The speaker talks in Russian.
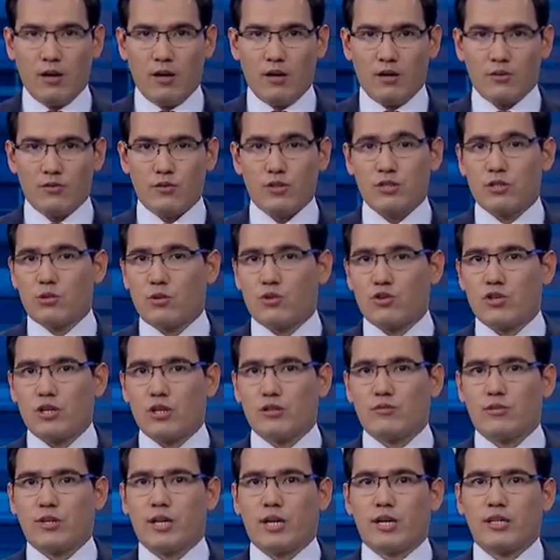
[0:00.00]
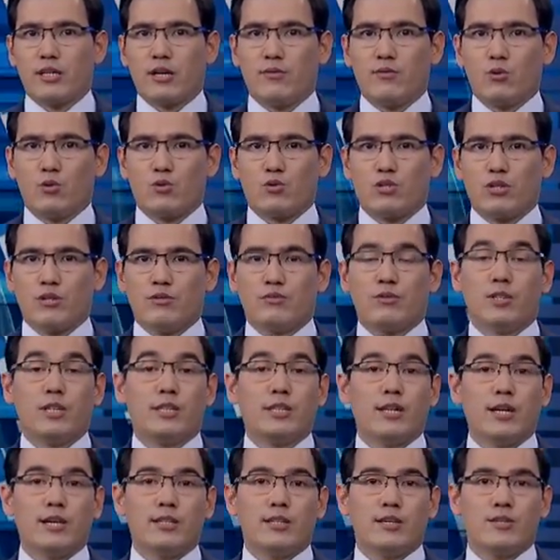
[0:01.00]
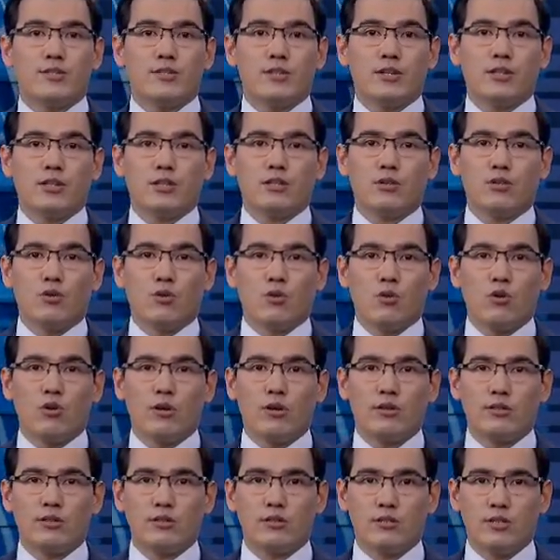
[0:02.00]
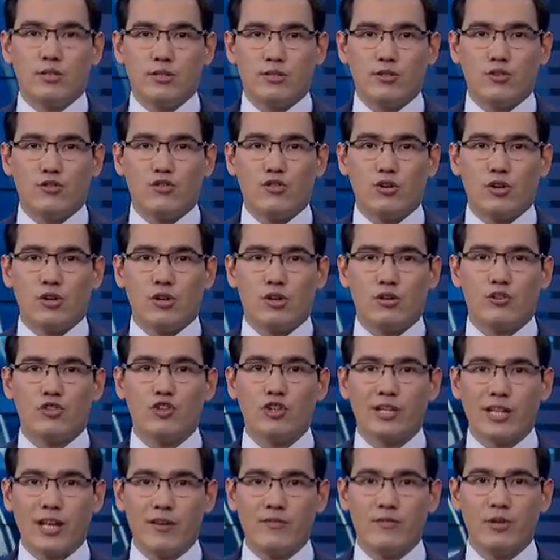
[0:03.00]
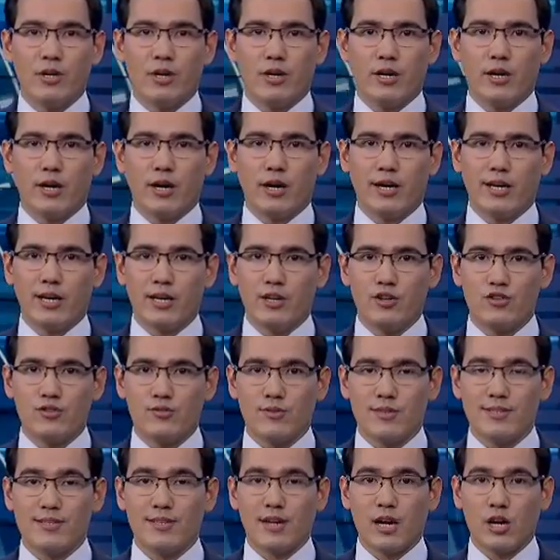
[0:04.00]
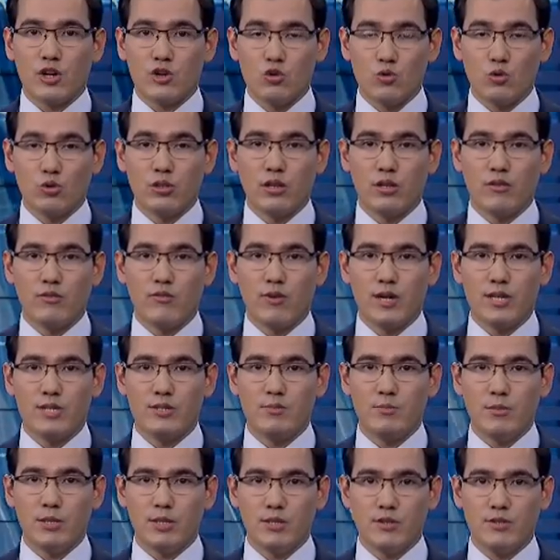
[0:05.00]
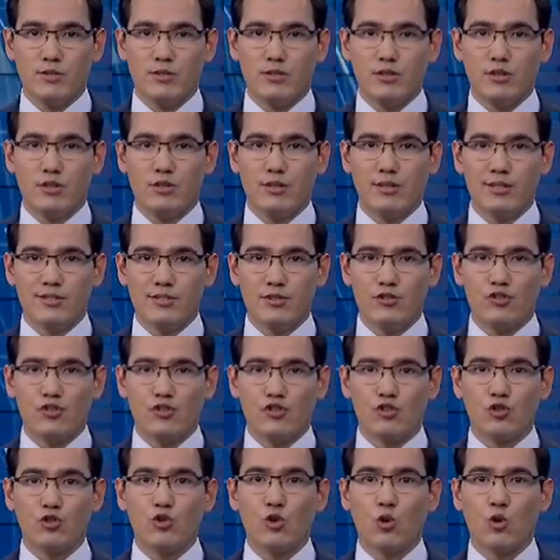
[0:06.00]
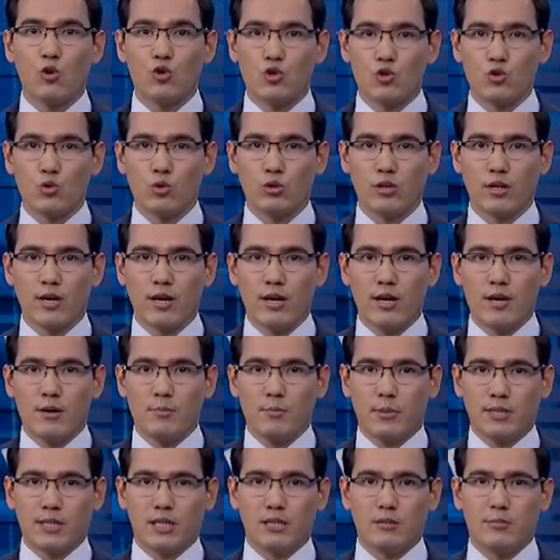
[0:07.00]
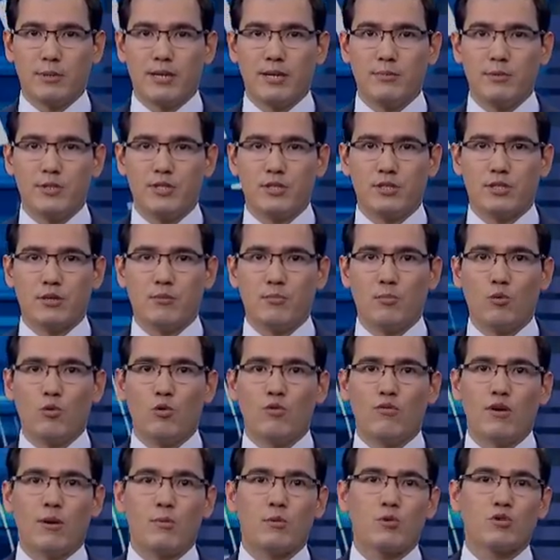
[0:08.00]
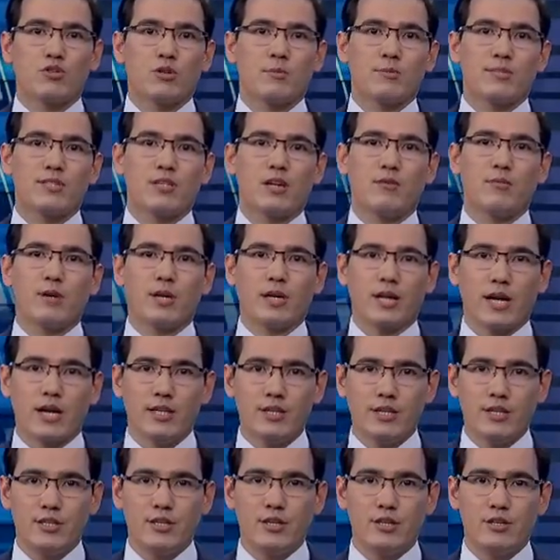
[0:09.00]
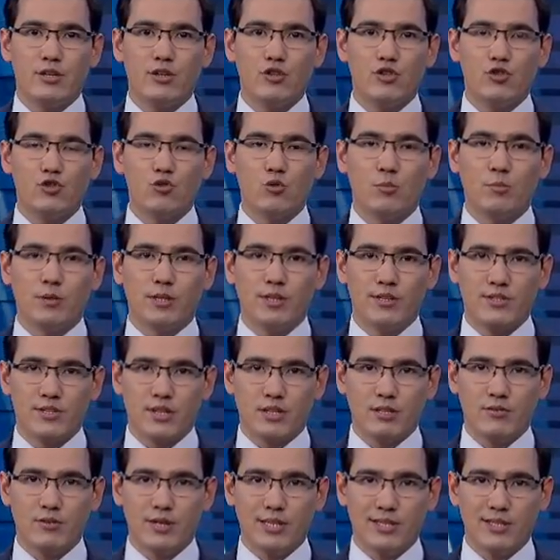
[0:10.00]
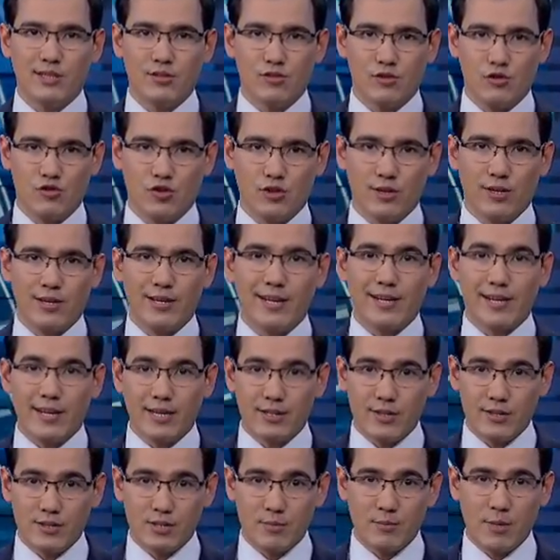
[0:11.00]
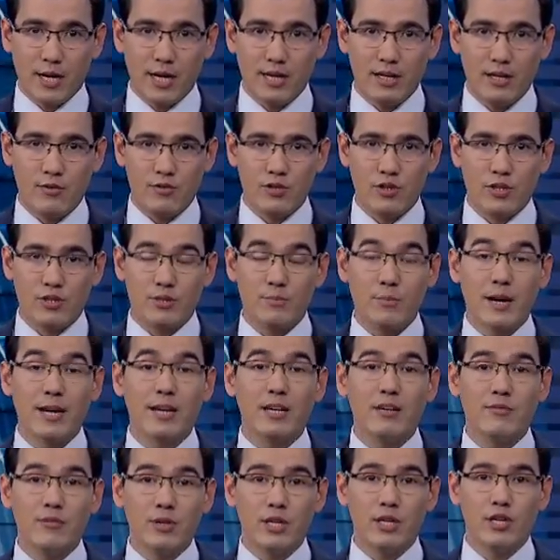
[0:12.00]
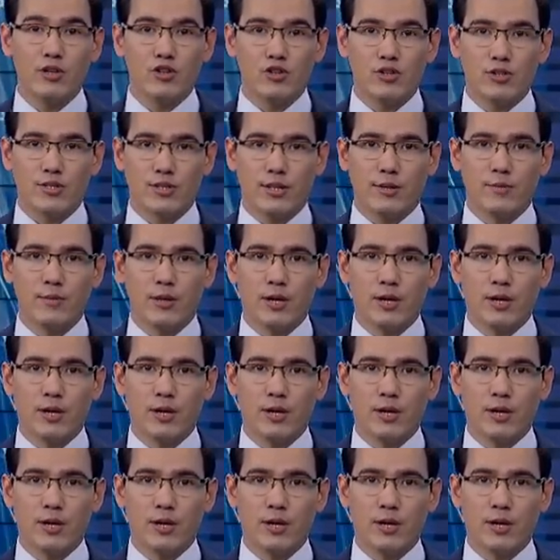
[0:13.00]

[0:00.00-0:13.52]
Число жертв коронавируса в Китае достигло трех тысяч человек, а количество зараженных 80 тысяч 400. По данным Комитета по вопросам здравоохранения, еще 52 тысячи ранее заболевших смогли вылечиться.